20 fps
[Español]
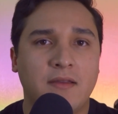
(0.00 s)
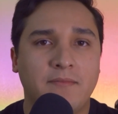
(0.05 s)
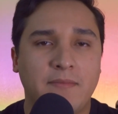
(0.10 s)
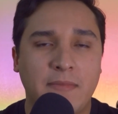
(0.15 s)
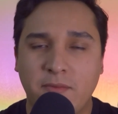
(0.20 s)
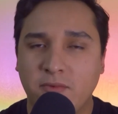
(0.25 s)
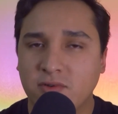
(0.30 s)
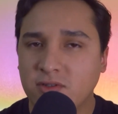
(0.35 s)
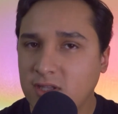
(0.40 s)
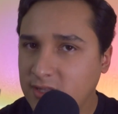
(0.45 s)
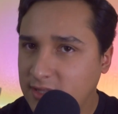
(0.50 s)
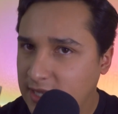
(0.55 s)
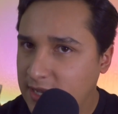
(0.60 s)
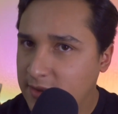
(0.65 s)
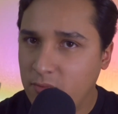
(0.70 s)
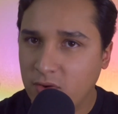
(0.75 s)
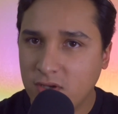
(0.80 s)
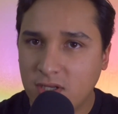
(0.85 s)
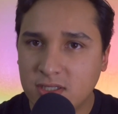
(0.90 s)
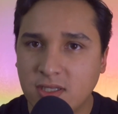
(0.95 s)
vemos que
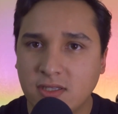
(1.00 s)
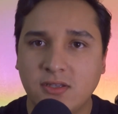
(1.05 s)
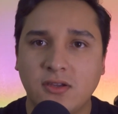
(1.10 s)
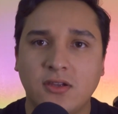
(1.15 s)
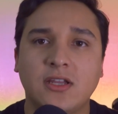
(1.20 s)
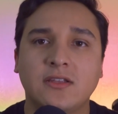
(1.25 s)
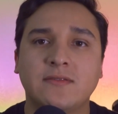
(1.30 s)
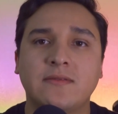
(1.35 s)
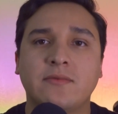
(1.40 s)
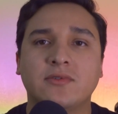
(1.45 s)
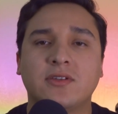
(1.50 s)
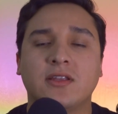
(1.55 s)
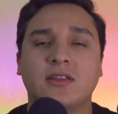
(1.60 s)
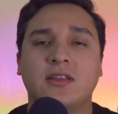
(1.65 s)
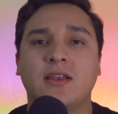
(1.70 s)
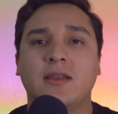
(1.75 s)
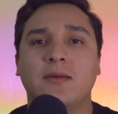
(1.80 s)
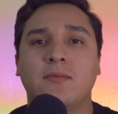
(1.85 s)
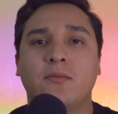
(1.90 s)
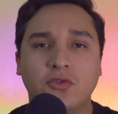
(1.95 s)
tiene muchas sesiones, vemos que
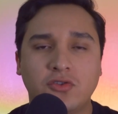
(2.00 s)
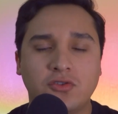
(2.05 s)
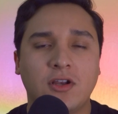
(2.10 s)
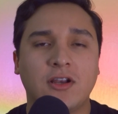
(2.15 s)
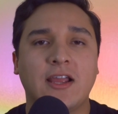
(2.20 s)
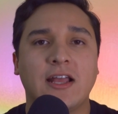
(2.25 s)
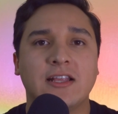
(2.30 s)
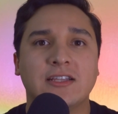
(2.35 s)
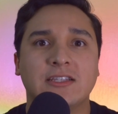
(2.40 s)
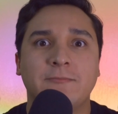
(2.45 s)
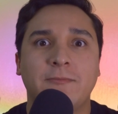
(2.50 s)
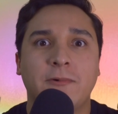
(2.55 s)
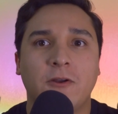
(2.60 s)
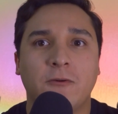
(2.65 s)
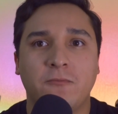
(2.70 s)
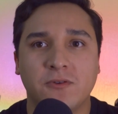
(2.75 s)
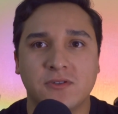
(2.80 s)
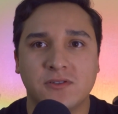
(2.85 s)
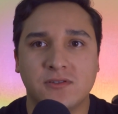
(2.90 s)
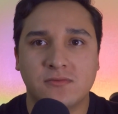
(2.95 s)
tiene mucho alcance,
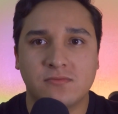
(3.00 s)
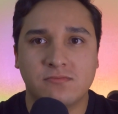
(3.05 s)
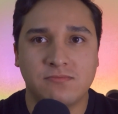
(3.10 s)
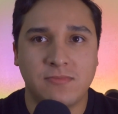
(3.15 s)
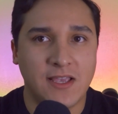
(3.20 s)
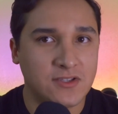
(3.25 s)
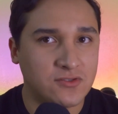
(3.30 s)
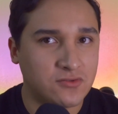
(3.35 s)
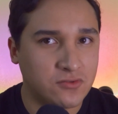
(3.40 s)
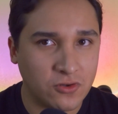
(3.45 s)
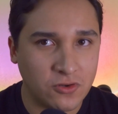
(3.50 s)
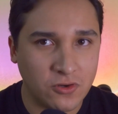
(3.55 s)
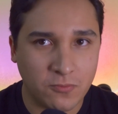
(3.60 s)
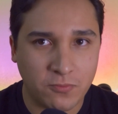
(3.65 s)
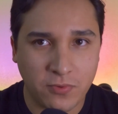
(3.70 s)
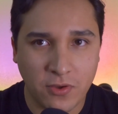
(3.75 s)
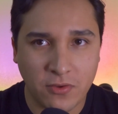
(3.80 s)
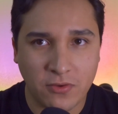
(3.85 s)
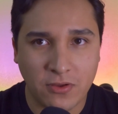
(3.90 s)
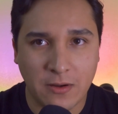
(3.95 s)
pero pues esto no
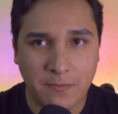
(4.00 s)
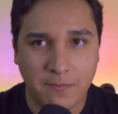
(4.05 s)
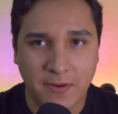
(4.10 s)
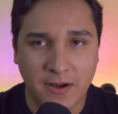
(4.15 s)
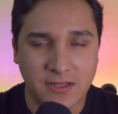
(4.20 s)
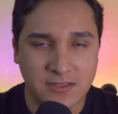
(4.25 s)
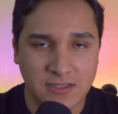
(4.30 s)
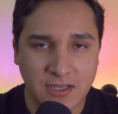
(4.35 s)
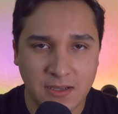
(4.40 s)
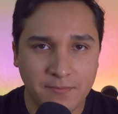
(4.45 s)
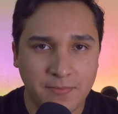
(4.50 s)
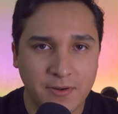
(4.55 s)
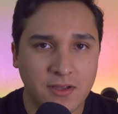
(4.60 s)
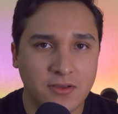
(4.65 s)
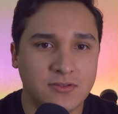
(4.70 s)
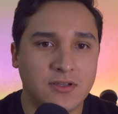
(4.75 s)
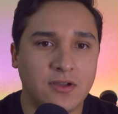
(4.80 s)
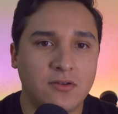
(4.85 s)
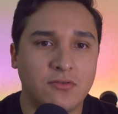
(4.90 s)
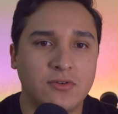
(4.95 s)
puede durar para siempre,
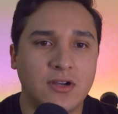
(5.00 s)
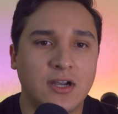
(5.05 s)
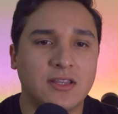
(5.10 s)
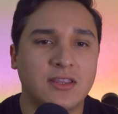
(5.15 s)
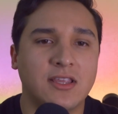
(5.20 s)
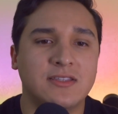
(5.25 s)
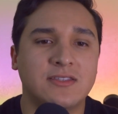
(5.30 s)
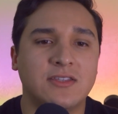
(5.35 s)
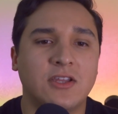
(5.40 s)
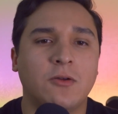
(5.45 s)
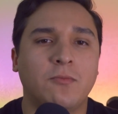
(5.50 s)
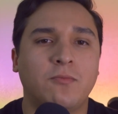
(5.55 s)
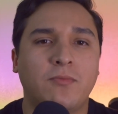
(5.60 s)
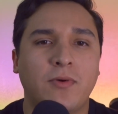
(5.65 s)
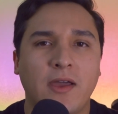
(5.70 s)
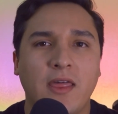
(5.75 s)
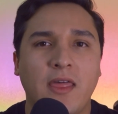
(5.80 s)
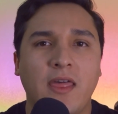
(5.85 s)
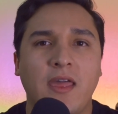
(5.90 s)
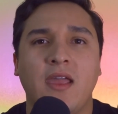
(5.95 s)
o sea, un artista no
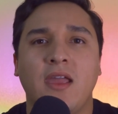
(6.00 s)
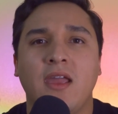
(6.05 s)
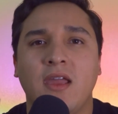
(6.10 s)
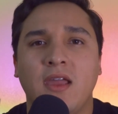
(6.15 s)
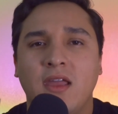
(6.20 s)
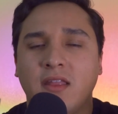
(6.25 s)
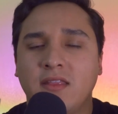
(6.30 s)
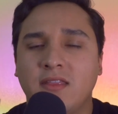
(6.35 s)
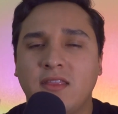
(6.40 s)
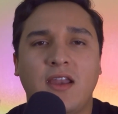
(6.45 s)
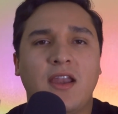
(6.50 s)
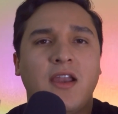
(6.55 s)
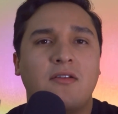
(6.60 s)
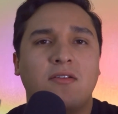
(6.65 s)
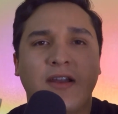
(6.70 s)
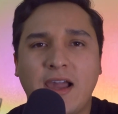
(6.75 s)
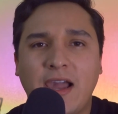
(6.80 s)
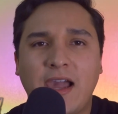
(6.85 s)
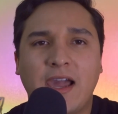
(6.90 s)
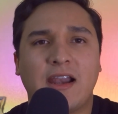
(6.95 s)
puede tener
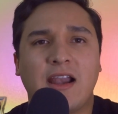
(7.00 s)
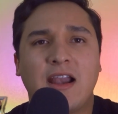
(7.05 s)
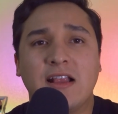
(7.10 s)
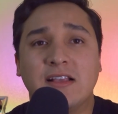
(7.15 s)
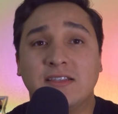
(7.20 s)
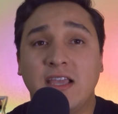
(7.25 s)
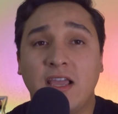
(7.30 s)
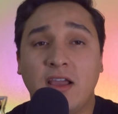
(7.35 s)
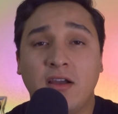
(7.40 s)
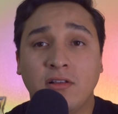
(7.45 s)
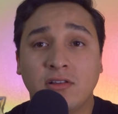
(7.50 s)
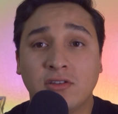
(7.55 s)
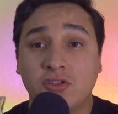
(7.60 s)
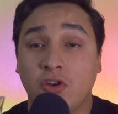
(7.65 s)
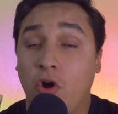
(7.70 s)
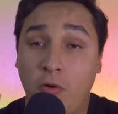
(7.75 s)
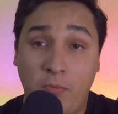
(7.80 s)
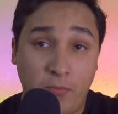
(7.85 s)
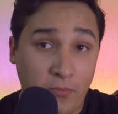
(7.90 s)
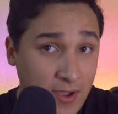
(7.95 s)
una carrera singles,
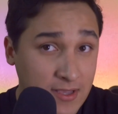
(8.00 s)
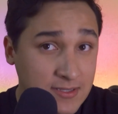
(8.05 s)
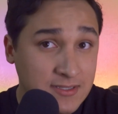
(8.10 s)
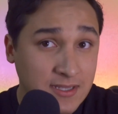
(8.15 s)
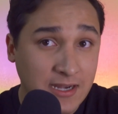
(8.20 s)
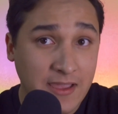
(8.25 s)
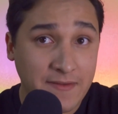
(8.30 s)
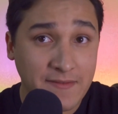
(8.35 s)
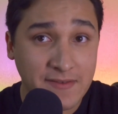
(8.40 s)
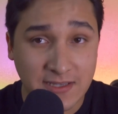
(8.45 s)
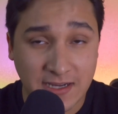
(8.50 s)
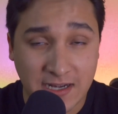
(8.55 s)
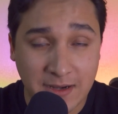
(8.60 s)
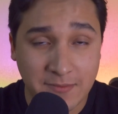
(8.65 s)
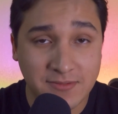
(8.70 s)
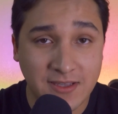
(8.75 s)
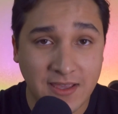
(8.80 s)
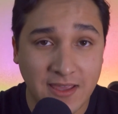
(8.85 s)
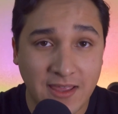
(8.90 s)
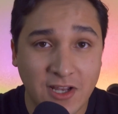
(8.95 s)
o puede ser que
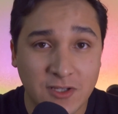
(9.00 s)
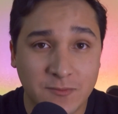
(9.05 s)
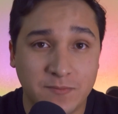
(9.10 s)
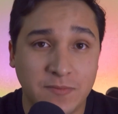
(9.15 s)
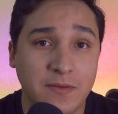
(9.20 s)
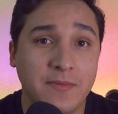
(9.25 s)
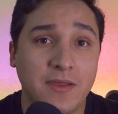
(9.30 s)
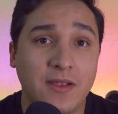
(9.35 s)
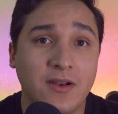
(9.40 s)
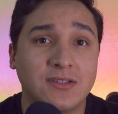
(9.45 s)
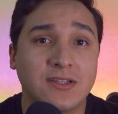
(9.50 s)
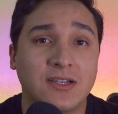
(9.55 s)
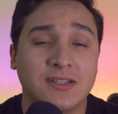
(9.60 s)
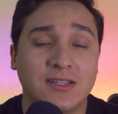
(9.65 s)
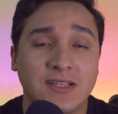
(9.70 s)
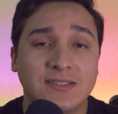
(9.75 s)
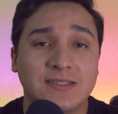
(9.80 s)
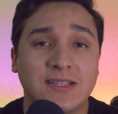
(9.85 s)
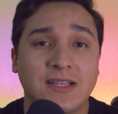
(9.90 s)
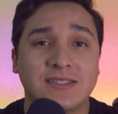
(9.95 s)
Bizarrap sea de los primeros
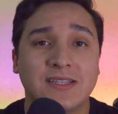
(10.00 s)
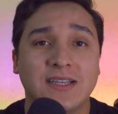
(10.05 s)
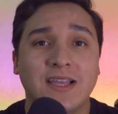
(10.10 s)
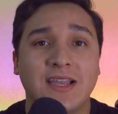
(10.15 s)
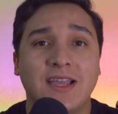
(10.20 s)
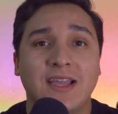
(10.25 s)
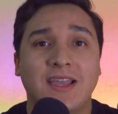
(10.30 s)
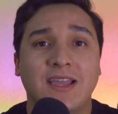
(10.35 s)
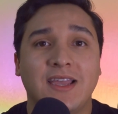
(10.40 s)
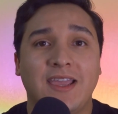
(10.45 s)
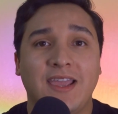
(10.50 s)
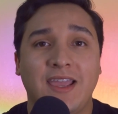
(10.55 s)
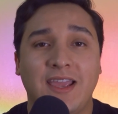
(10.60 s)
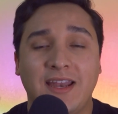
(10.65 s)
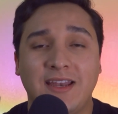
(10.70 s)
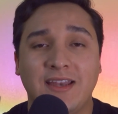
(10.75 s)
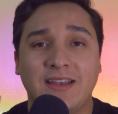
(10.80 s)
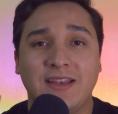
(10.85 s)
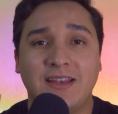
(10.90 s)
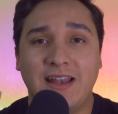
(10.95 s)
artistas
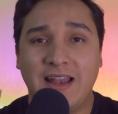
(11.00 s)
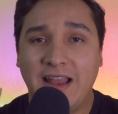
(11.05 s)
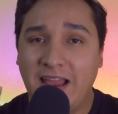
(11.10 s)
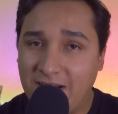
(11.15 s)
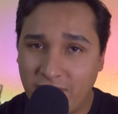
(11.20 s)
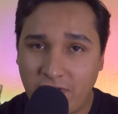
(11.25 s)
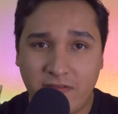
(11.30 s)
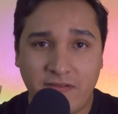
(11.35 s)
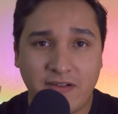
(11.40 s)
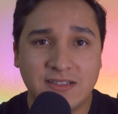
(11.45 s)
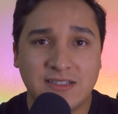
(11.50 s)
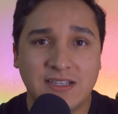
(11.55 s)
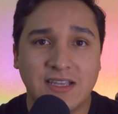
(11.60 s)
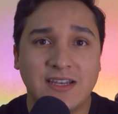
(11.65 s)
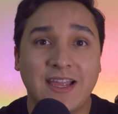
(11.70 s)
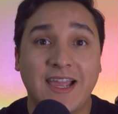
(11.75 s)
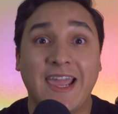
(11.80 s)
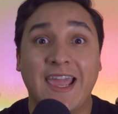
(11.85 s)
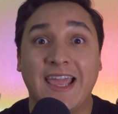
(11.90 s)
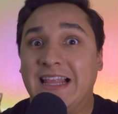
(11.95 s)
en la nueva
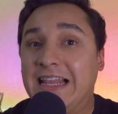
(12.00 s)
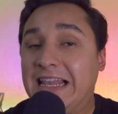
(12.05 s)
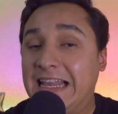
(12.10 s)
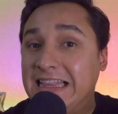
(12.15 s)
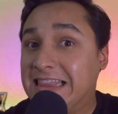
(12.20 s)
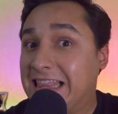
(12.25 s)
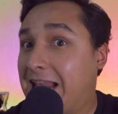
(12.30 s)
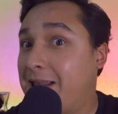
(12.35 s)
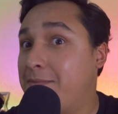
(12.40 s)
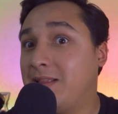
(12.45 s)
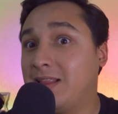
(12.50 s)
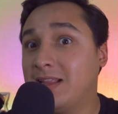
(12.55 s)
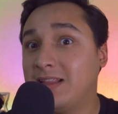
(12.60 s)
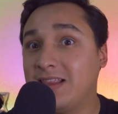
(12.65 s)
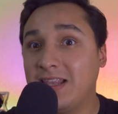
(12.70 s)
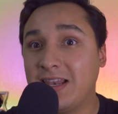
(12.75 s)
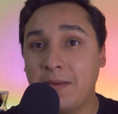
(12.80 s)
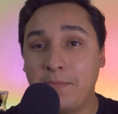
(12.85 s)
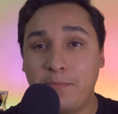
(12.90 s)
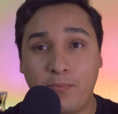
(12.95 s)
escena que literalmente
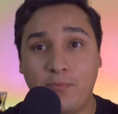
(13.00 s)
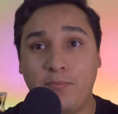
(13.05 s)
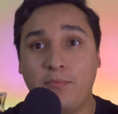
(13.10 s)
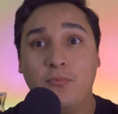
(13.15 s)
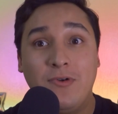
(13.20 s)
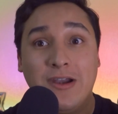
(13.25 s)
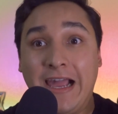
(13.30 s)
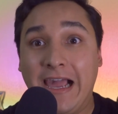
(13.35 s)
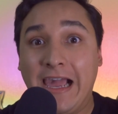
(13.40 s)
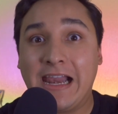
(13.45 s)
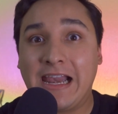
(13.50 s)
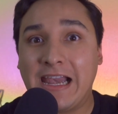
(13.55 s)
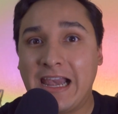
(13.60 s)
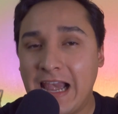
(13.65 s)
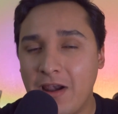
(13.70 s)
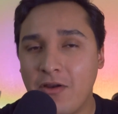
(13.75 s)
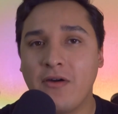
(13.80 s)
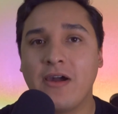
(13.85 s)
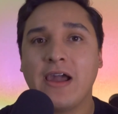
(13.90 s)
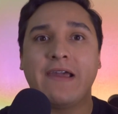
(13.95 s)
tiene una
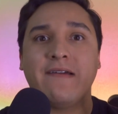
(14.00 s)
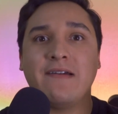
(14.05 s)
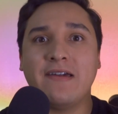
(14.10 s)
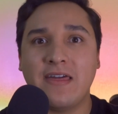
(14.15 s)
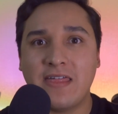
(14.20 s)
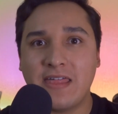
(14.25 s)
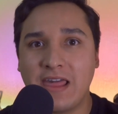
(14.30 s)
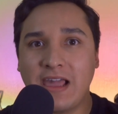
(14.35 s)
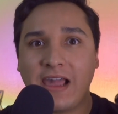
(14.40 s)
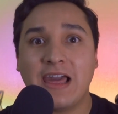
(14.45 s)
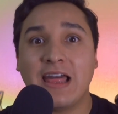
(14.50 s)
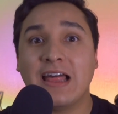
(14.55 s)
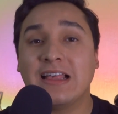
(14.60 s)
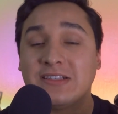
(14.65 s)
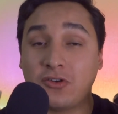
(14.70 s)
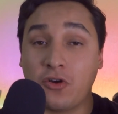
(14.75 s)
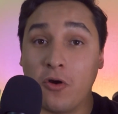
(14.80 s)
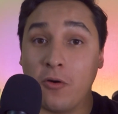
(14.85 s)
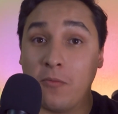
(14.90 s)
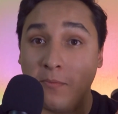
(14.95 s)
carrera longeva de
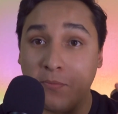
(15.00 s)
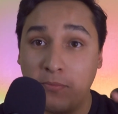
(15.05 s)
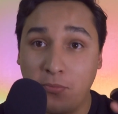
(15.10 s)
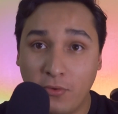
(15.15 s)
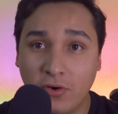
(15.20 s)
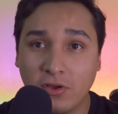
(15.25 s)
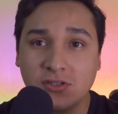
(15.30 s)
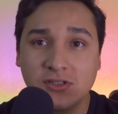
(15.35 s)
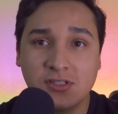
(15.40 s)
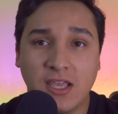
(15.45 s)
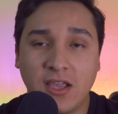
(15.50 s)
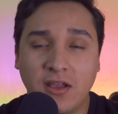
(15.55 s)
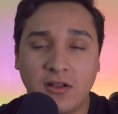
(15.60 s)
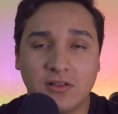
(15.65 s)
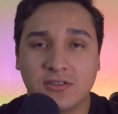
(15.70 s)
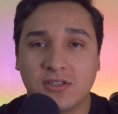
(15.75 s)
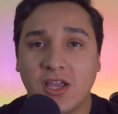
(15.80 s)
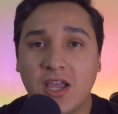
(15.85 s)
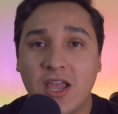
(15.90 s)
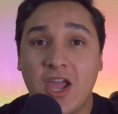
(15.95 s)
décadas con puros
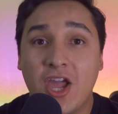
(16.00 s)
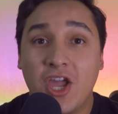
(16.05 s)
singles.